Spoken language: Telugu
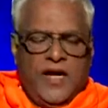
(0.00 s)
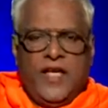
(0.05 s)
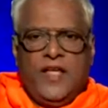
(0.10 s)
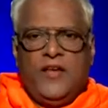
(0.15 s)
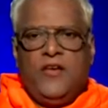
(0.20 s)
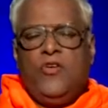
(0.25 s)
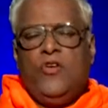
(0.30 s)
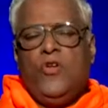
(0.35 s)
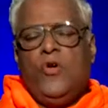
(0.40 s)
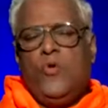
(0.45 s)

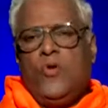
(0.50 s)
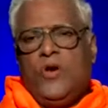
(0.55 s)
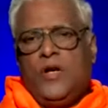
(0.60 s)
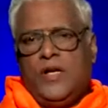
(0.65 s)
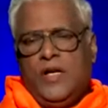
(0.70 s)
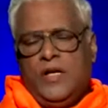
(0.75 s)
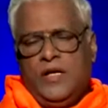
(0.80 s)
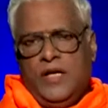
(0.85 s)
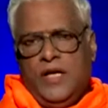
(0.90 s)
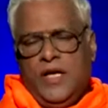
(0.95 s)
ఆయనలో
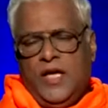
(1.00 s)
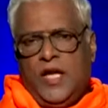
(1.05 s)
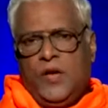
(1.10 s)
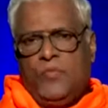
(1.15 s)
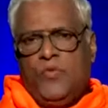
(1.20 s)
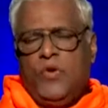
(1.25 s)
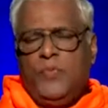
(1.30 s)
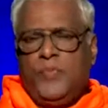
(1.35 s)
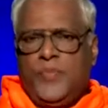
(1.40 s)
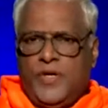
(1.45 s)
ఒక
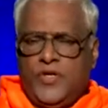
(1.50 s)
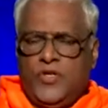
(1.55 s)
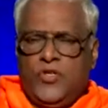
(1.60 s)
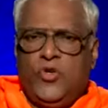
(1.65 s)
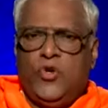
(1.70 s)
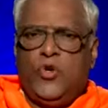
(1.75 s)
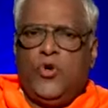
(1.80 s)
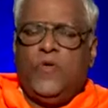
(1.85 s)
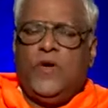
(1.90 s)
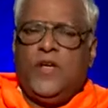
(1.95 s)
నేరమును
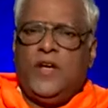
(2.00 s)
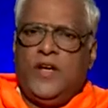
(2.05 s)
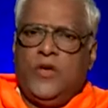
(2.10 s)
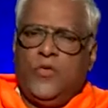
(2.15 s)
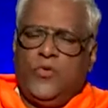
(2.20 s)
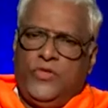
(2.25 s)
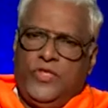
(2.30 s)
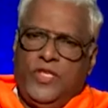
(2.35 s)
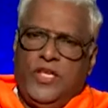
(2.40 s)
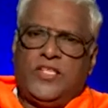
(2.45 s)

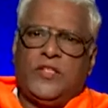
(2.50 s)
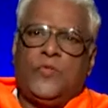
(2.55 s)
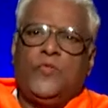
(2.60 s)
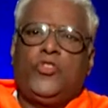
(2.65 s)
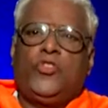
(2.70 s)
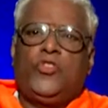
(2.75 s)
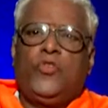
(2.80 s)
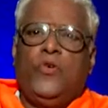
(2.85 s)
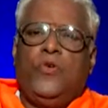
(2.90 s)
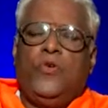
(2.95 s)
పట్టుకోవాలనే
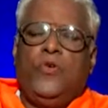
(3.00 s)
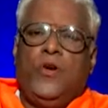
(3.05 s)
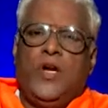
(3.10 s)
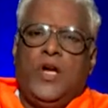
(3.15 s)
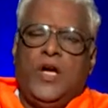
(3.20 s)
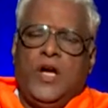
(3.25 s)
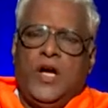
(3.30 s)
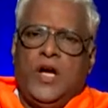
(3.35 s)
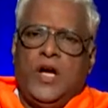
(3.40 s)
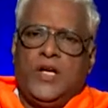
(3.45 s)
ఉద్దేశముతో
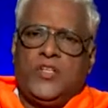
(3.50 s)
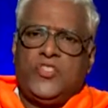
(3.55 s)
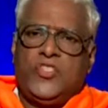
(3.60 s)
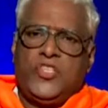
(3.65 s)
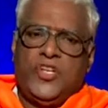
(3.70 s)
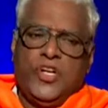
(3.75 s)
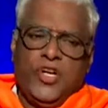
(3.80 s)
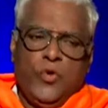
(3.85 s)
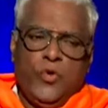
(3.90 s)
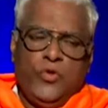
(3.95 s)
ఆ
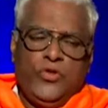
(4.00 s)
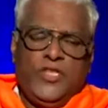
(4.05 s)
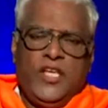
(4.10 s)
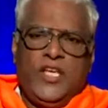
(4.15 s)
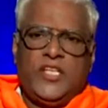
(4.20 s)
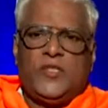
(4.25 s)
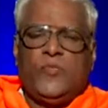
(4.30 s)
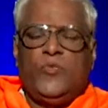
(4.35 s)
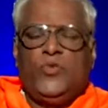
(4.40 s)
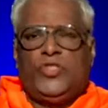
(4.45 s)
చెడు
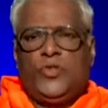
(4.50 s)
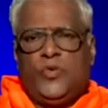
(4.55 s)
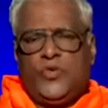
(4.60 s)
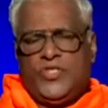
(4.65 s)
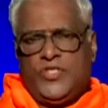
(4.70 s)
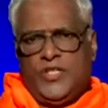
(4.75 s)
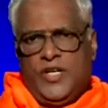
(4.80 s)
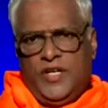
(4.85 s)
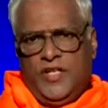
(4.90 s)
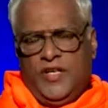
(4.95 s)
ఉద్దేశముతో
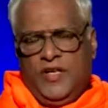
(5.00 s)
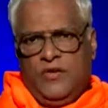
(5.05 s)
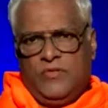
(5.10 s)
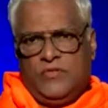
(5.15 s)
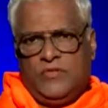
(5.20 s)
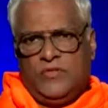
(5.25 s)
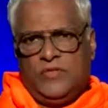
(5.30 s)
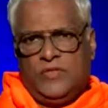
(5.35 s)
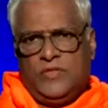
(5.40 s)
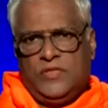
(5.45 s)
వచ్చి
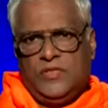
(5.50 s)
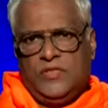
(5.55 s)
అడిగారు